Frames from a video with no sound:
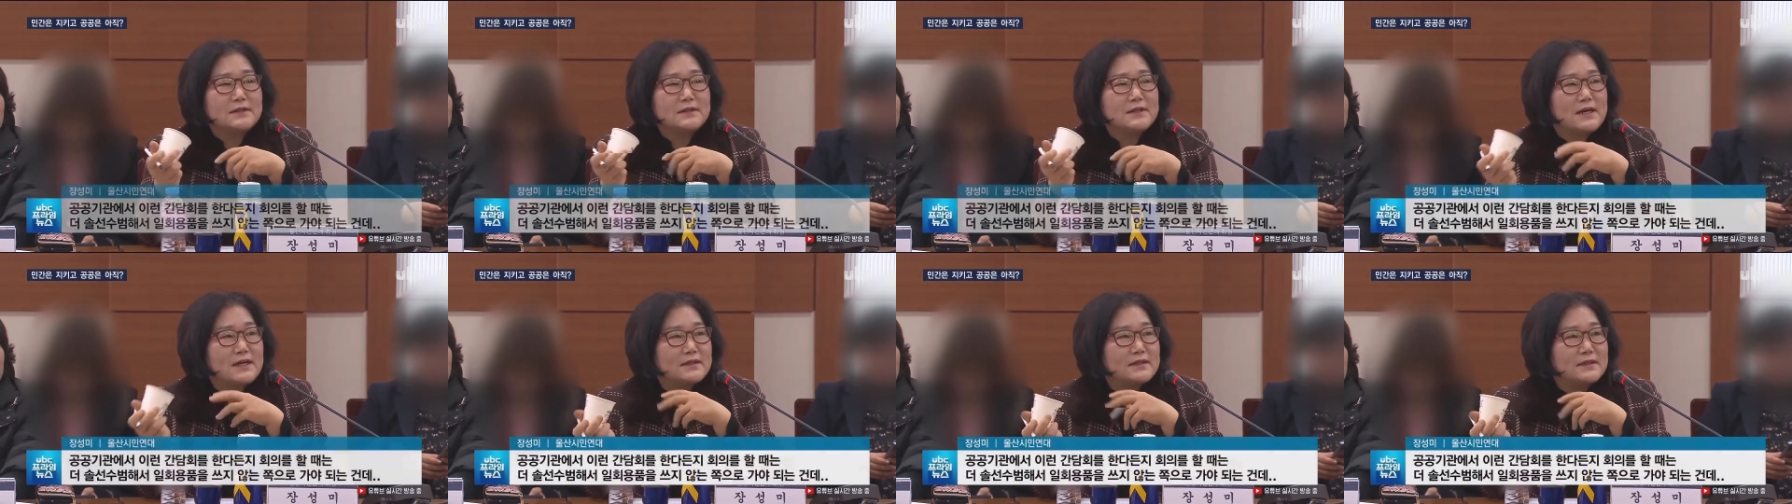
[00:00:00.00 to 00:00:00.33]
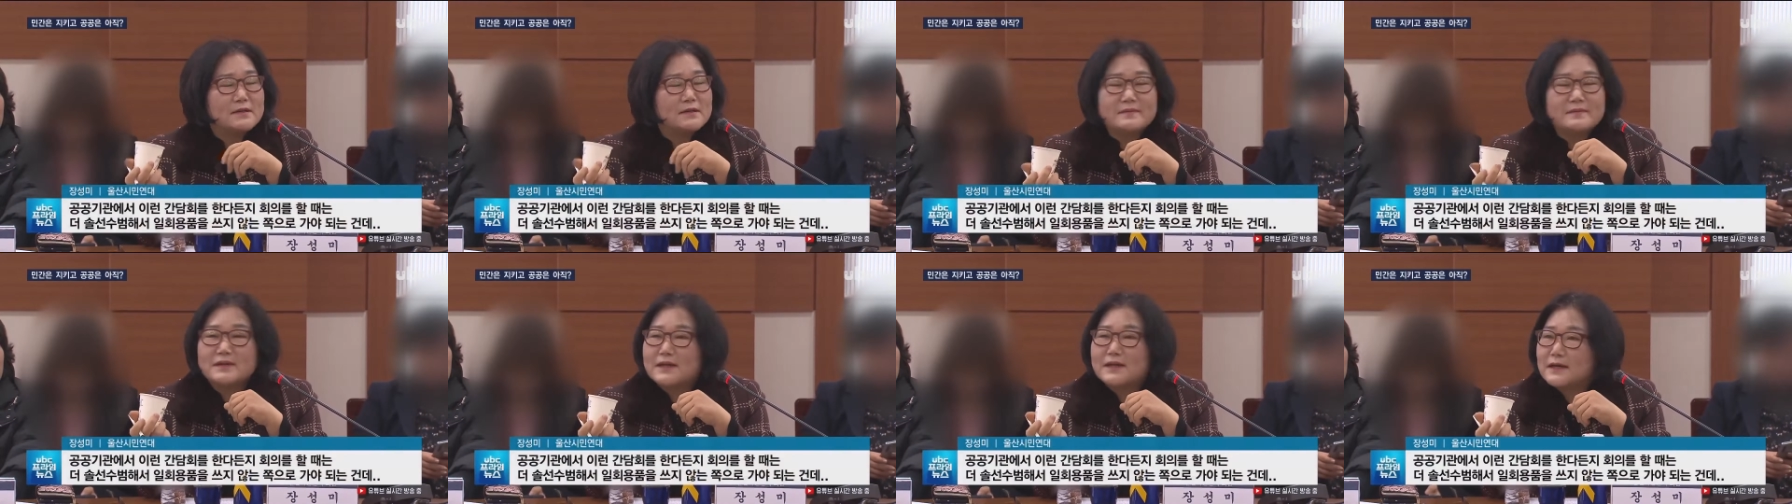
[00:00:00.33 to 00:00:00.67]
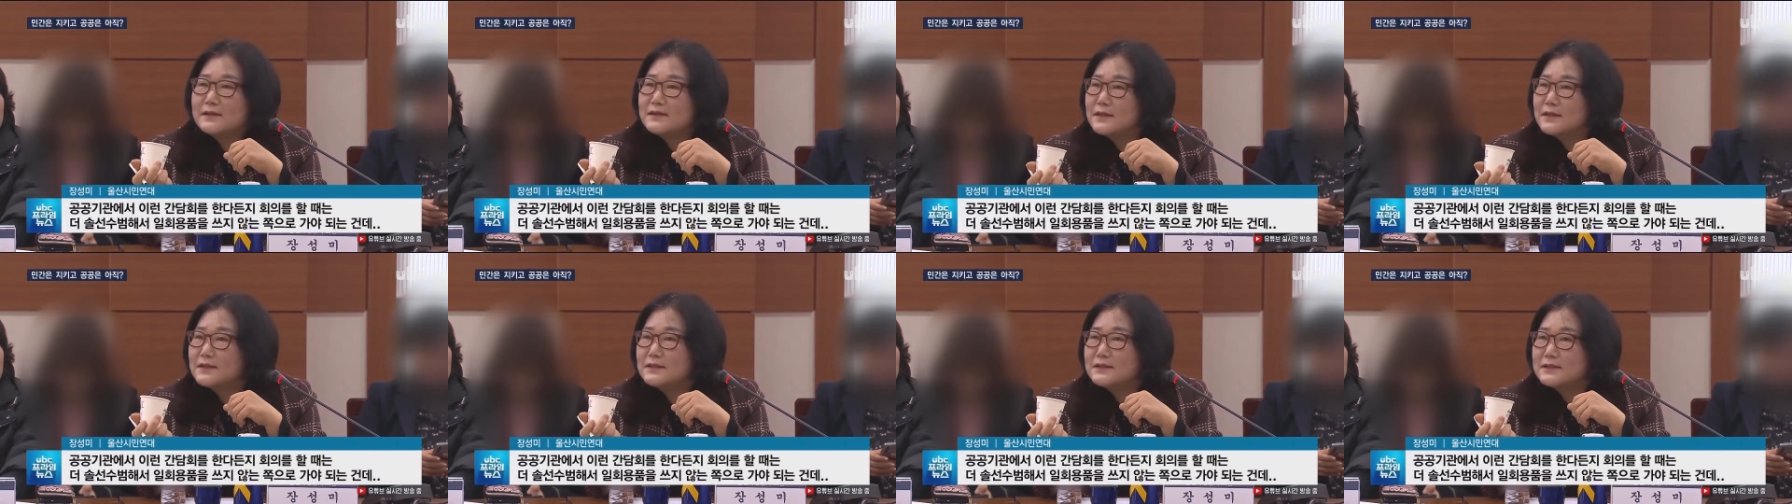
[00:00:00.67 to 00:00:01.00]
이런 간담회
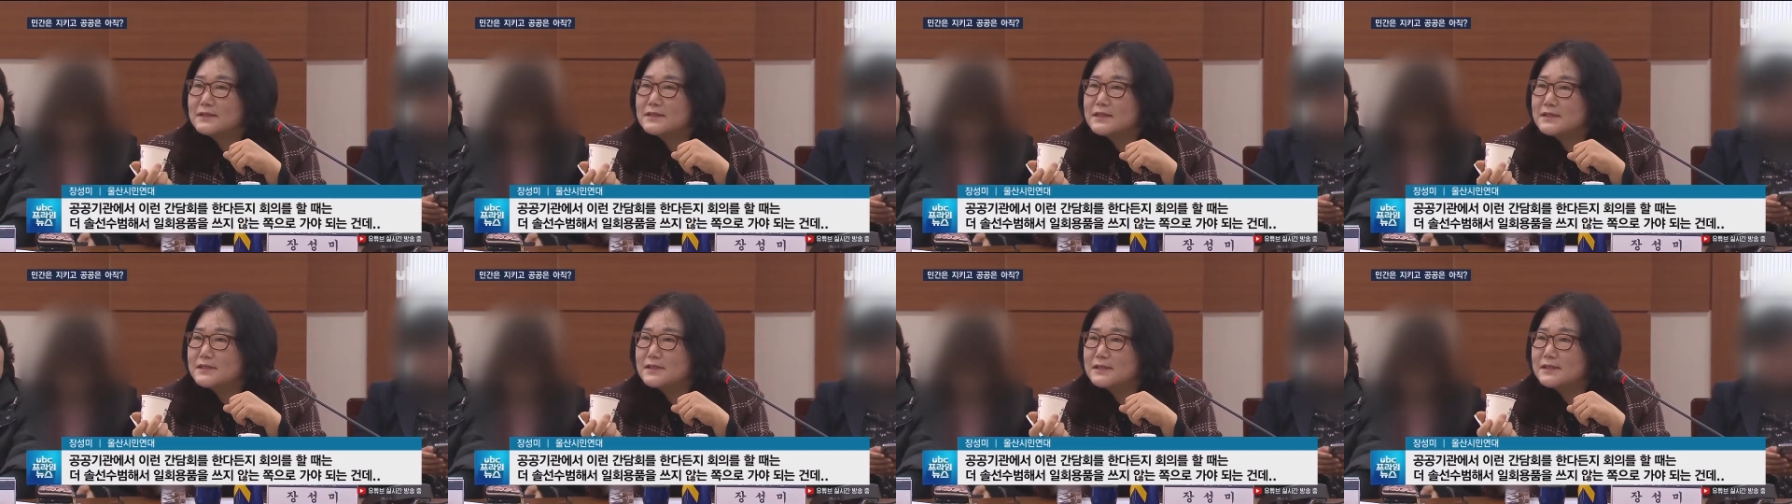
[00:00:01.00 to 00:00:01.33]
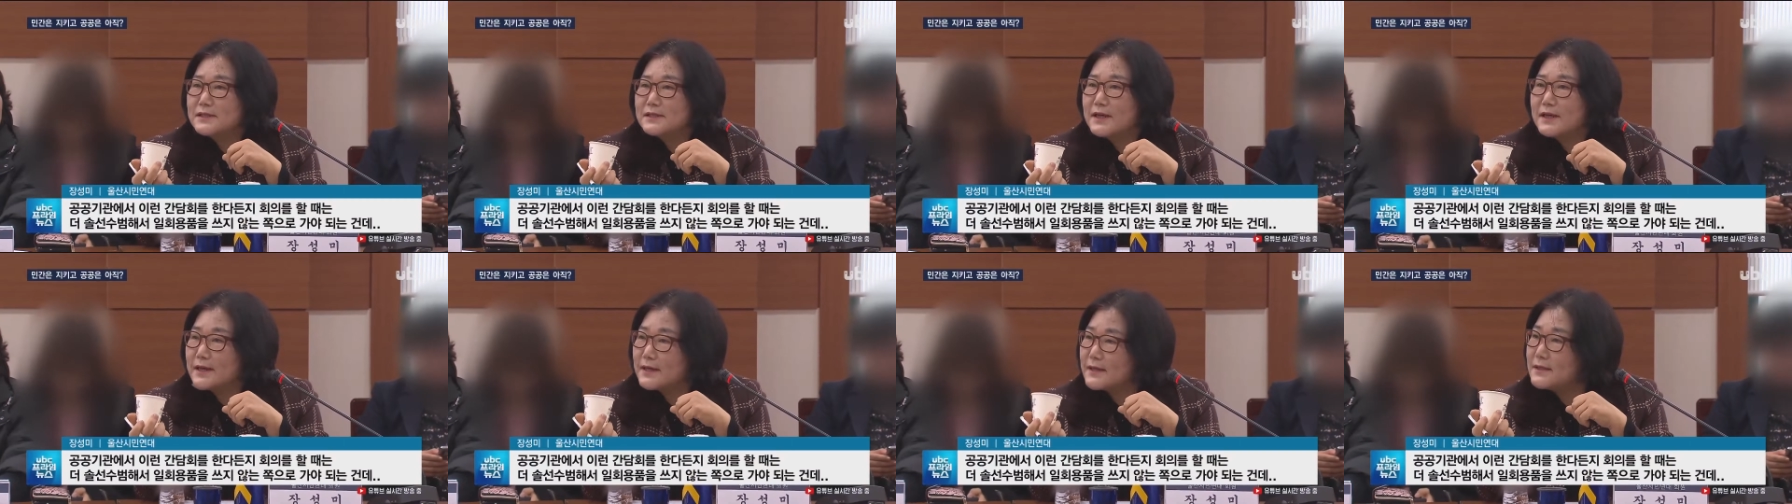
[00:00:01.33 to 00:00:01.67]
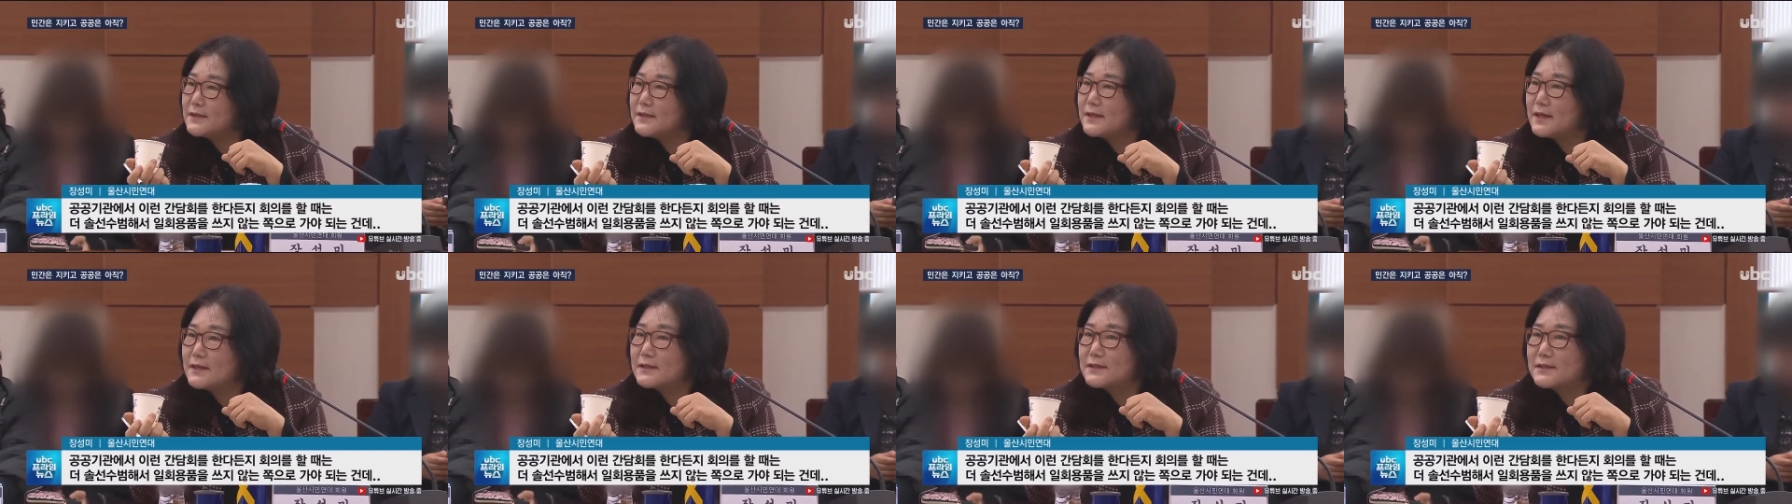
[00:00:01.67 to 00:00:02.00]
한다든지
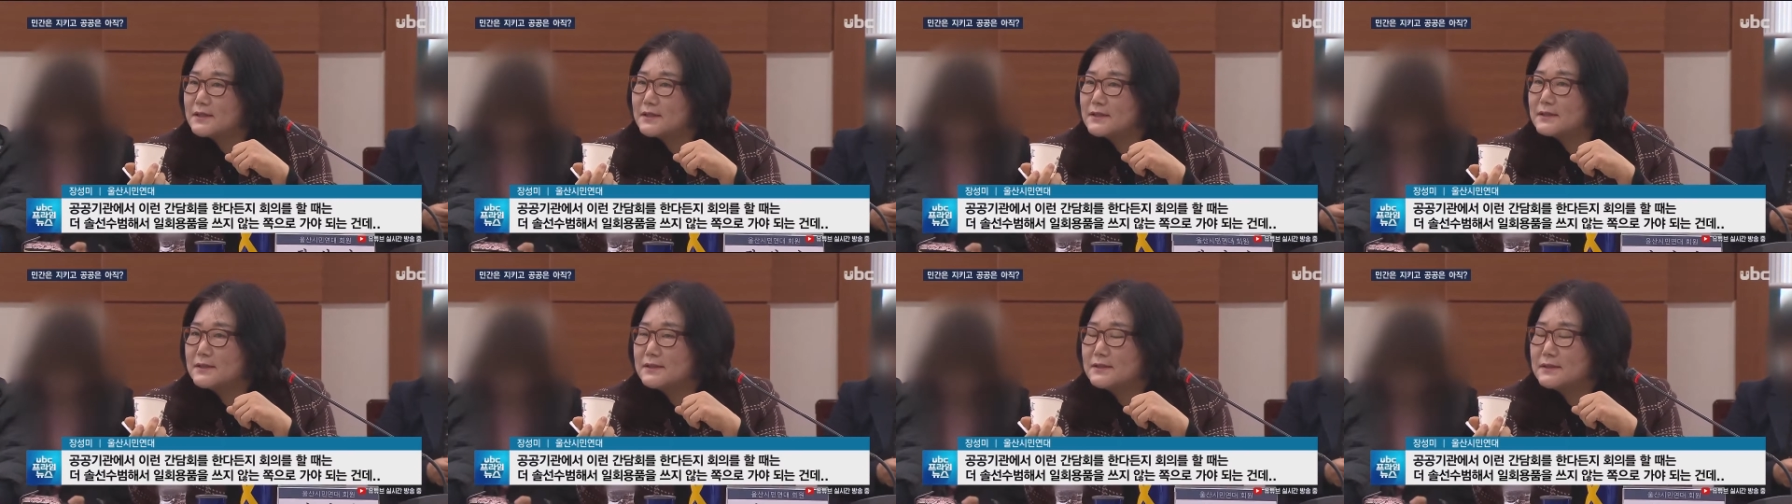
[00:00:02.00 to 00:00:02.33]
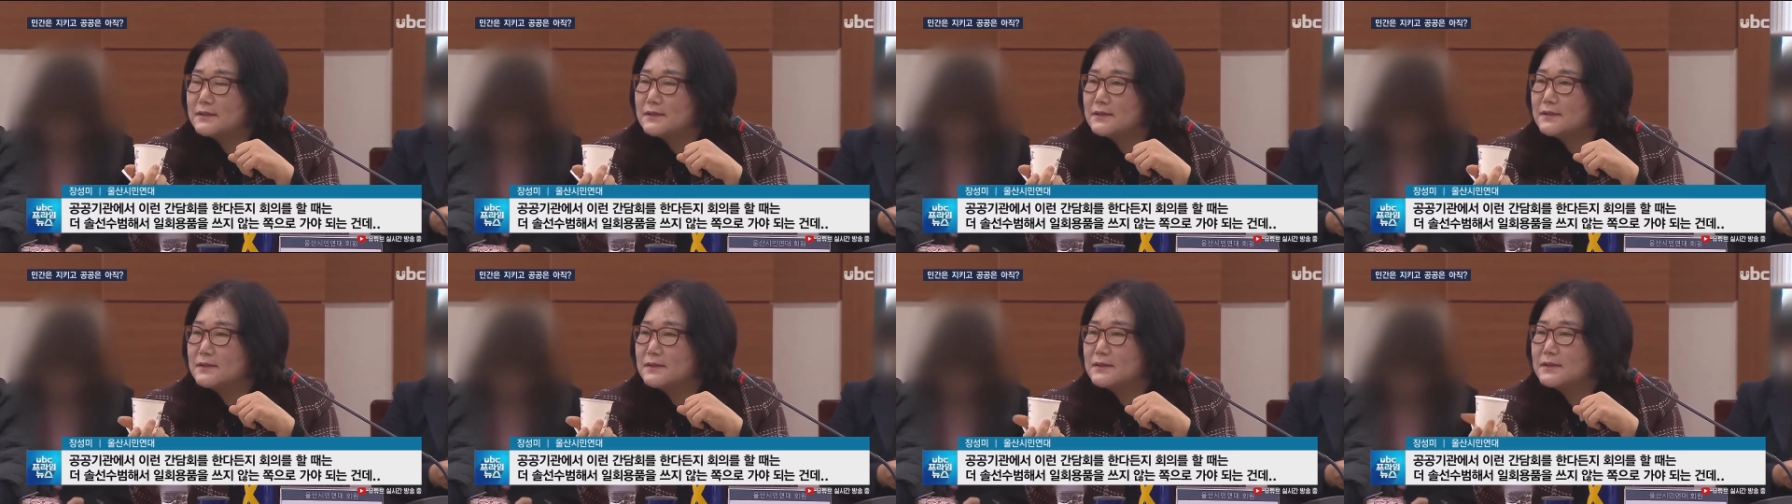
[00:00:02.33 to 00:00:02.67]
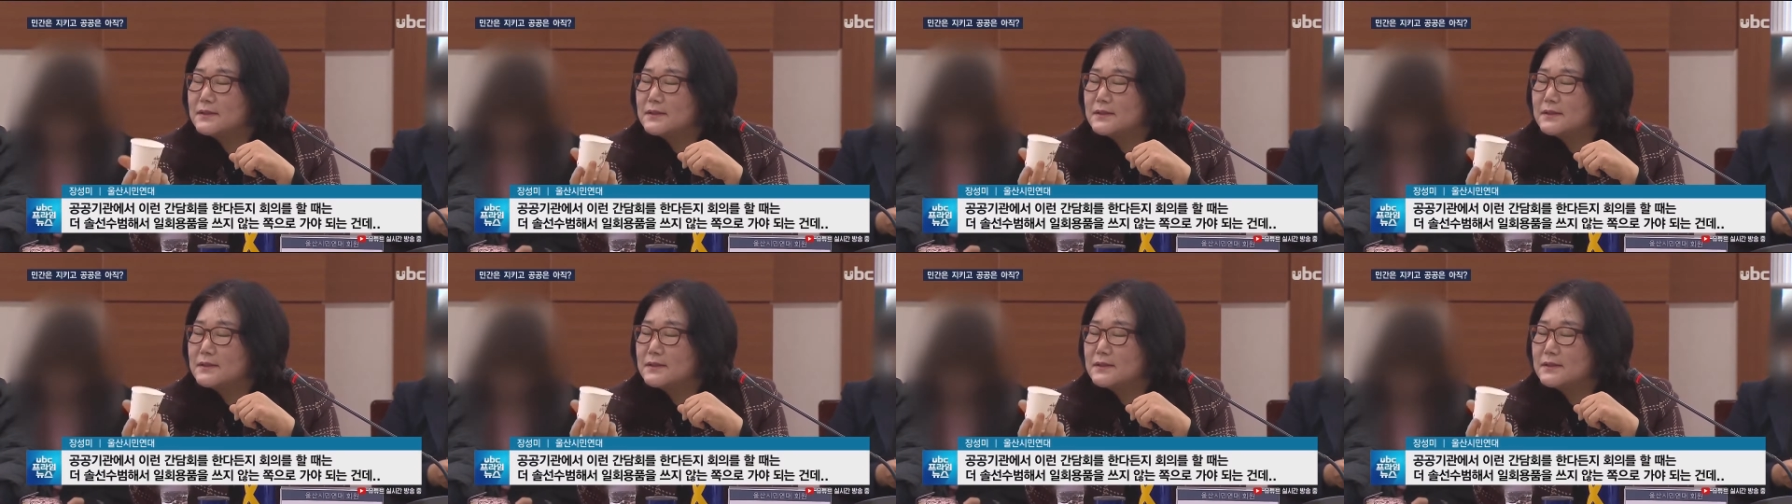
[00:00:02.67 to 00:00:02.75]
회의를 할 때는